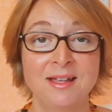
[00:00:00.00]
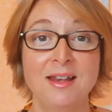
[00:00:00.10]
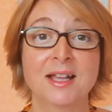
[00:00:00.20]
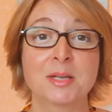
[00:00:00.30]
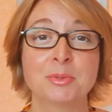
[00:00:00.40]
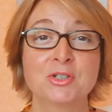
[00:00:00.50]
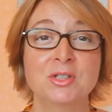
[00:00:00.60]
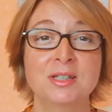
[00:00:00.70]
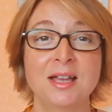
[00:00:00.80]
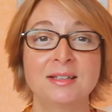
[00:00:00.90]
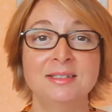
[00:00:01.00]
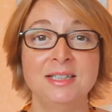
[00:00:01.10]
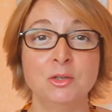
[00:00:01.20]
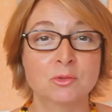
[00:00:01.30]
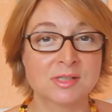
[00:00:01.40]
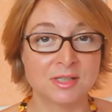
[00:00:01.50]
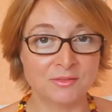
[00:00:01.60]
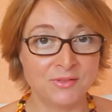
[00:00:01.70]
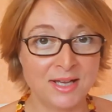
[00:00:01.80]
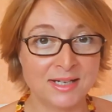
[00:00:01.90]
la capacità di
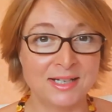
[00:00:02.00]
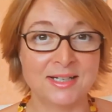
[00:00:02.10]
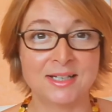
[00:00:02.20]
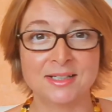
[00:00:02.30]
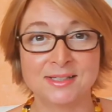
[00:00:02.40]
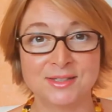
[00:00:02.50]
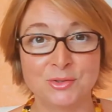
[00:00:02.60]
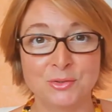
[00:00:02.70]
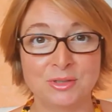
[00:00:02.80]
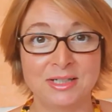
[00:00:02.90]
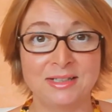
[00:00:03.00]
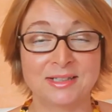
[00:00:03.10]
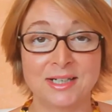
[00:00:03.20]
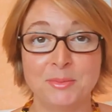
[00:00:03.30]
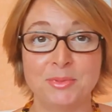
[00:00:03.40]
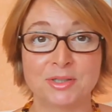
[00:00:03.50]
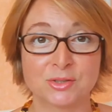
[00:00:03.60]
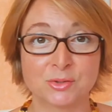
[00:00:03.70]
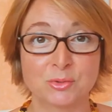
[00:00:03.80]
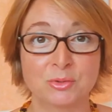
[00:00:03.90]
osservare la relazione tra le
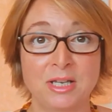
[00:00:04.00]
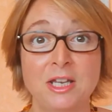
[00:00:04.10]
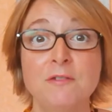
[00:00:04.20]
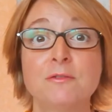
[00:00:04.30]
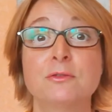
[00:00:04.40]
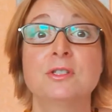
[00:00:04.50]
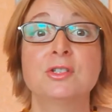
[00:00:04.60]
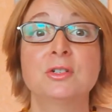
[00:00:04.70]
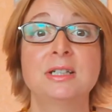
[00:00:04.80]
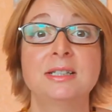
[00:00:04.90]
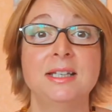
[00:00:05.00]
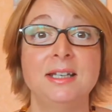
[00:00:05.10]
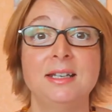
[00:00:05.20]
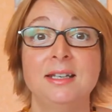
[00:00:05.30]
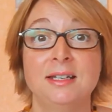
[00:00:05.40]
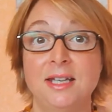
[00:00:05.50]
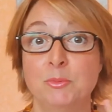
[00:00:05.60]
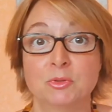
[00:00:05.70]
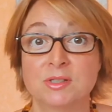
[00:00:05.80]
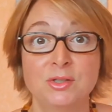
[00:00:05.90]
persone in funzione
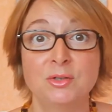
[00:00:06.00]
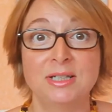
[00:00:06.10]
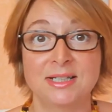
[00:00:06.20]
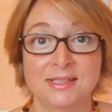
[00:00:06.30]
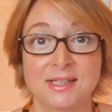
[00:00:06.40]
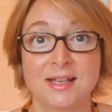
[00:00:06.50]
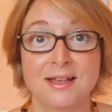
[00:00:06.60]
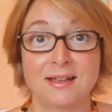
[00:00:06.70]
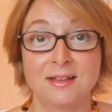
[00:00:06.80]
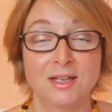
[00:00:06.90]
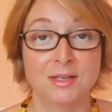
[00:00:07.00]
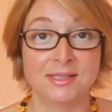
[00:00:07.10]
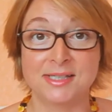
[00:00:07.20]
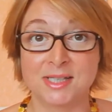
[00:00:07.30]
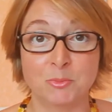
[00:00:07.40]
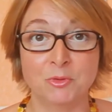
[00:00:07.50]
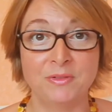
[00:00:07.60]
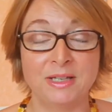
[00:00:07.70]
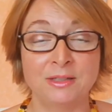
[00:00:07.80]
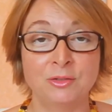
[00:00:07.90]
dell'emozione che sta, si sta
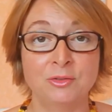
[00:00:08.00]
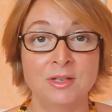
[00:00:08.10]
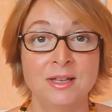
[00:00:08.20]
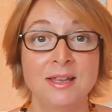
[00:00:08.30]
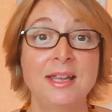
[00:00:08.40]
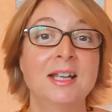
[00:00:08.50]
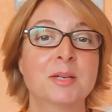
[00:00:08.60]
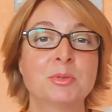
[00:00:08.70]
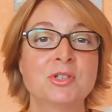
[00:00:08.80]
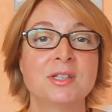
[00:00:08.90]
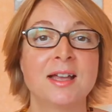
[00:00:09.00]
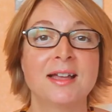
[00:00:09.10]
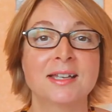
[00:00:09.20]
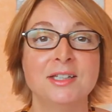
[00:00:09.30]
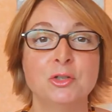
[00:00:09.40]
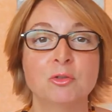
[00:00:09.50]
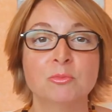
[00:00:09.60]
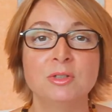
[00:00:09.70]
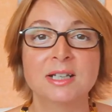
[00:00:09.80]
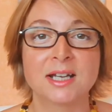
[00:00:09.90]
muovendo e la capacità anche di
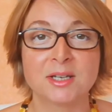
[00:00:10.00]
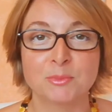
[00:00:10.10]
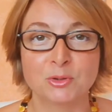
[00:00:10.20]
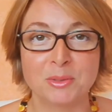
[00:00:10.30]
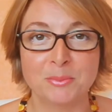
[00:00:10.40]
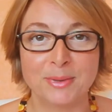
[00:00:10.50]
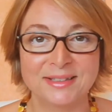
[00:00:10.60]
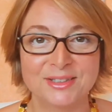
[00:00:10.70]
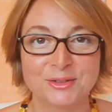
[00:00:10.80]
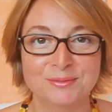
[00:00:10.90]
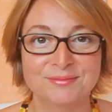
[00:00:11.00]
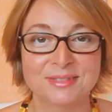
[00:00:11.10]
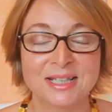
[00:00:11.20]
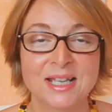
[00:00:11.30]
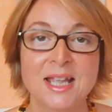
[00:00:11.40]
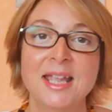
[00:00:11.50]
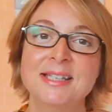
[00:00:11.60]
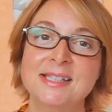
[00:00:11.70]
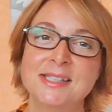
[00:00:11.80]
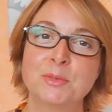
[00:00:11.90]
comunicare in modo empatico.
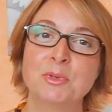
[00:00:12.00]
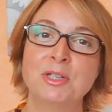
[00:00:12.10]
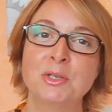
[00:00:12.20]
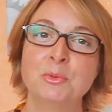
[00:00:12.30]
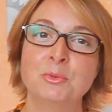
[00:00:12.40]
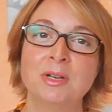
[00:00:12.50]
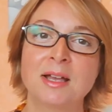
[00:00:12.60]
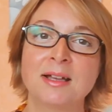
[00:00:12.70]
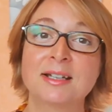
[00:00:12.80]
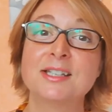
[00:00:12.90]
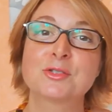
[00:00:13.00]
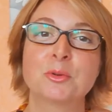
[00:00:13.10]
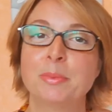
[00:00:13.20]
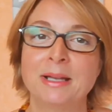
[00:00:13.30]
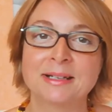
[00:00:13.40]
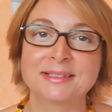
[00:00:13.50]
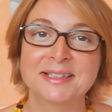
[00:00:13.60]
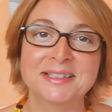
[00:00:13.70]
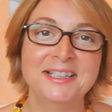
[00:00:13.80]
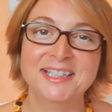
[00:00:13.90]
Esiste quindi una
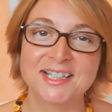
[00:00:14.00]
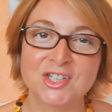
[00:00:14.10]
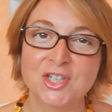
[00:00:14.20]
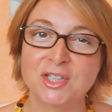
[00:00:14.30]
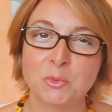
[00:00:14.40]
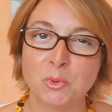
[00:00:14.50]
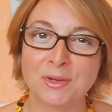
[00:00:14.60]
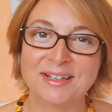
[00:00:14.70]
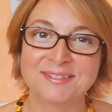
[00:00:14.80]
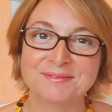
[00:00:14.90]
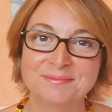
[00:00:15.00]
riscoperta dell'energia di cuore,